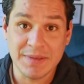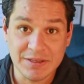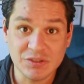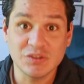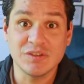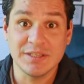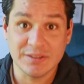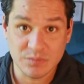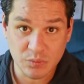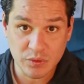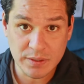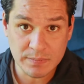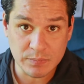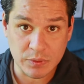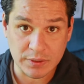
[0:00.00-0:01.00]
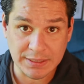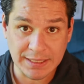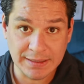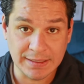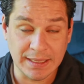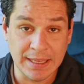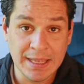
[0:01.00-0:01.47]
mí eso sí es muy
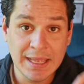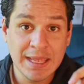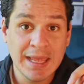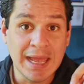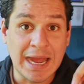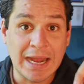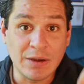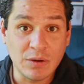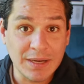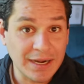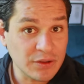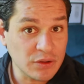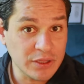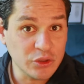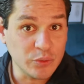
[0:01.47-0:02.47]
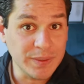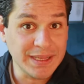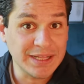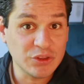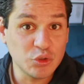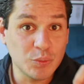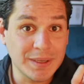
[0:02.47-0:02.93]
importante. A lo largo de tu
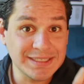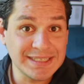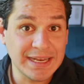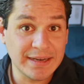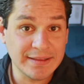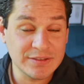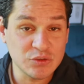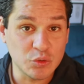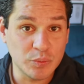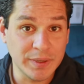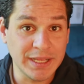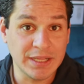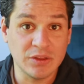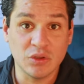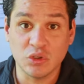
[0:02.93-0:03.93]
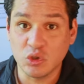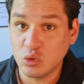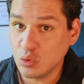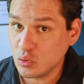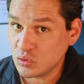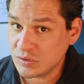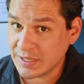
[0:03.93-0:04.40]
vida tú vas a ir descubriendo
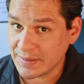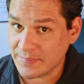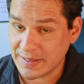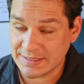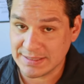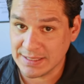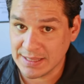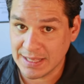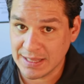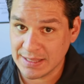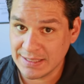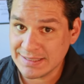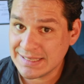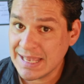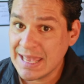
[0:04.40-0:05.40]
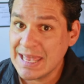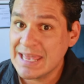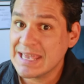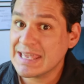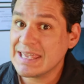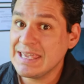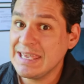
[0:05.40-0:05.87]
tus capacidades
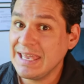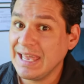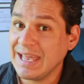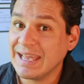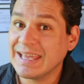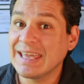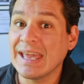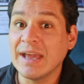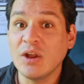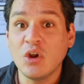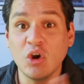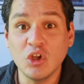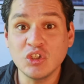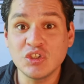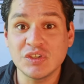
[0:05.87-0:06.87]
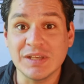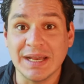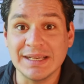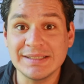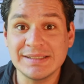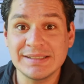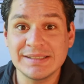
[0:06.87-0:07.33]
y qué
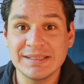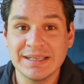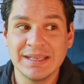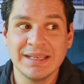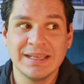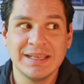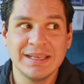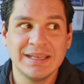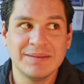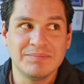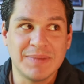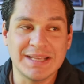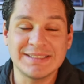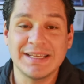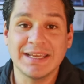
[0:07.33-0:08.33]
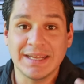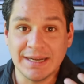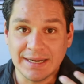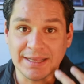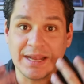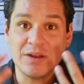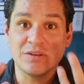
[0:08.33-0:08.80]
cosas vas a
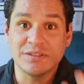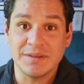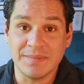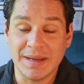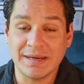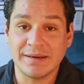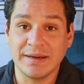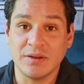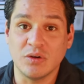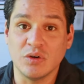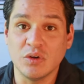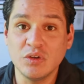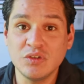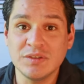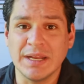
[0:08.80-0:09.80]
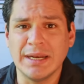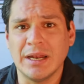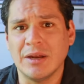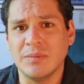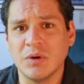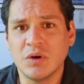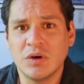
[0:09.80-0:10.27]
querer que los demás reconozcan. A
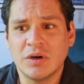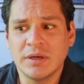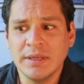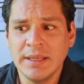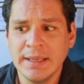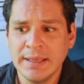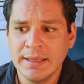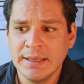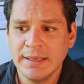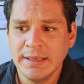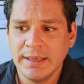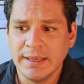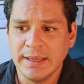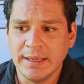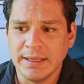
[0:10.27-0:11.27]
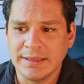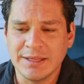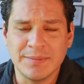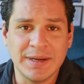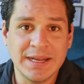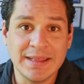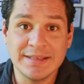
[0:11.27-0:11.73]
lo mejor eh, te
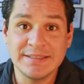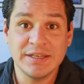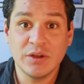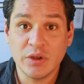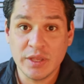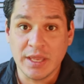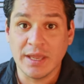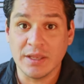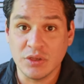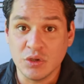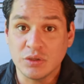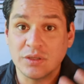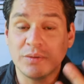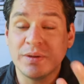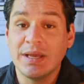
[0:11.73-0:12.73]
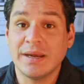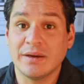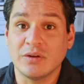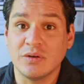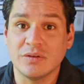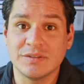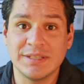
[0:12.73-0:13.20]
van a decir, oye, yo te voy a
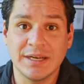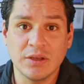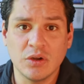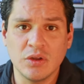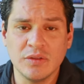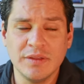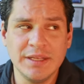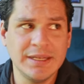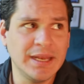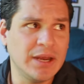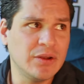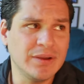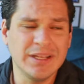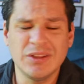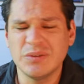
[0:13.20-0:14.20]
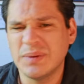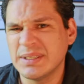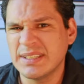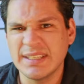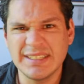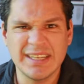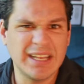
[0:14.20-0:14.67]
reconocer con dinero y tú
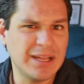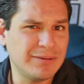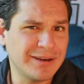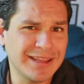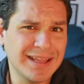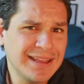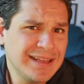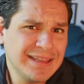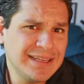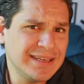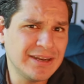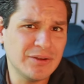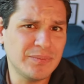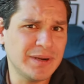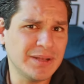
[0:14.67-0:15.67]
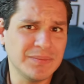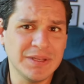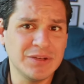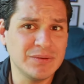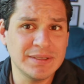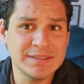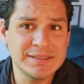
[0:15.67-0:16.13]
vas a decir, la verdad, el dinero para mí
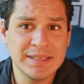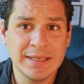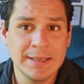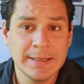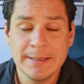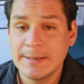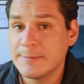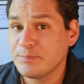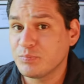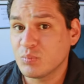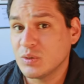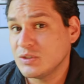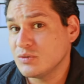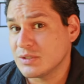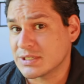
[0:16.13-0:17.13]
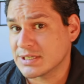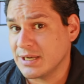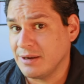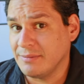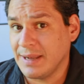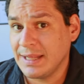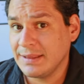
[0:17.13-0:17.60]
no es, pues no es
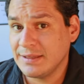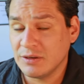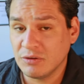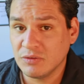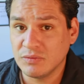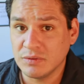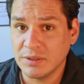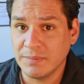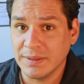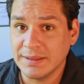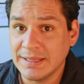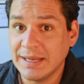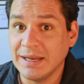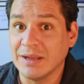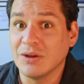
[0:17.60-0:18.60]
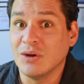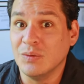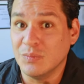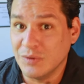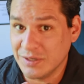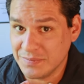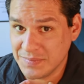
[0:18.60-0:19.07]
relevante, no es fundamental,
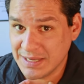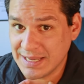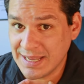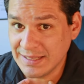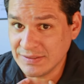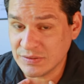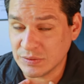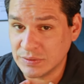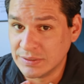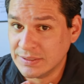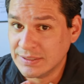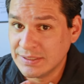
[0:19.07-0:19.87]
como en mi caso.